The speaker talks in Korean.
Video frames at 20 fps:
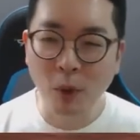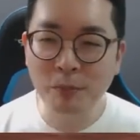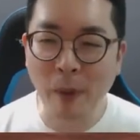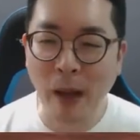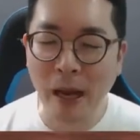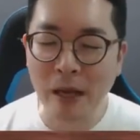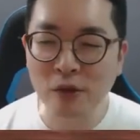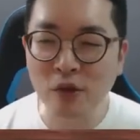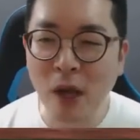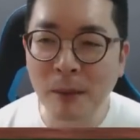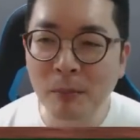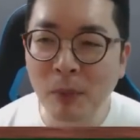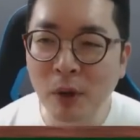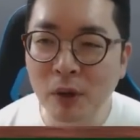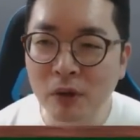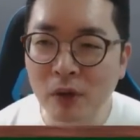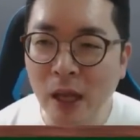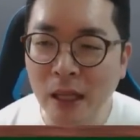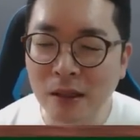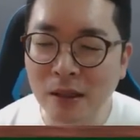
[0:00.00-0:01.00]
방송 한
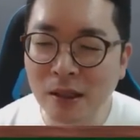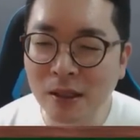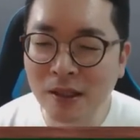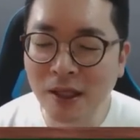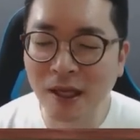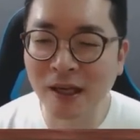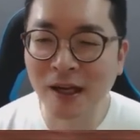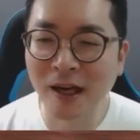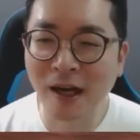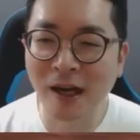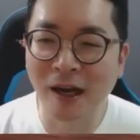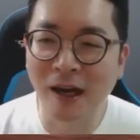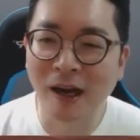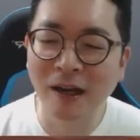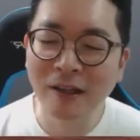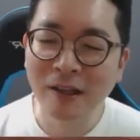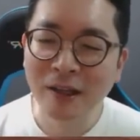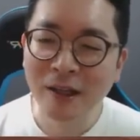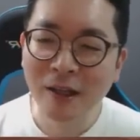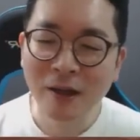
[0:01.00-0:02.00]
번도 안 듣다가
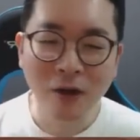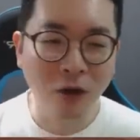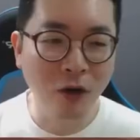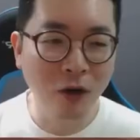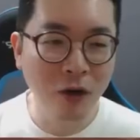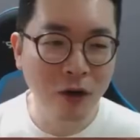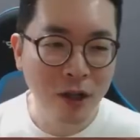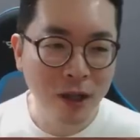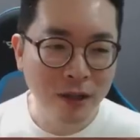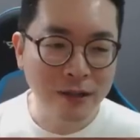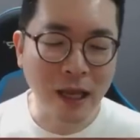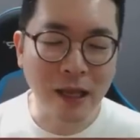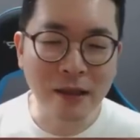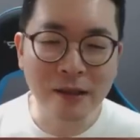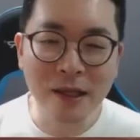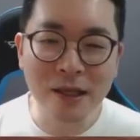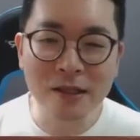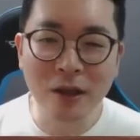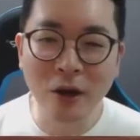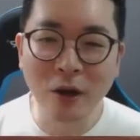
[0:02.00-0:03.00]
어딴
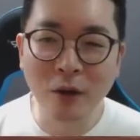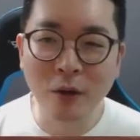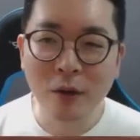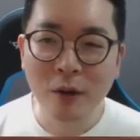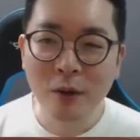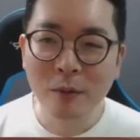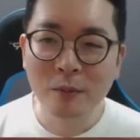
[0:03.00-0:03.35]
데서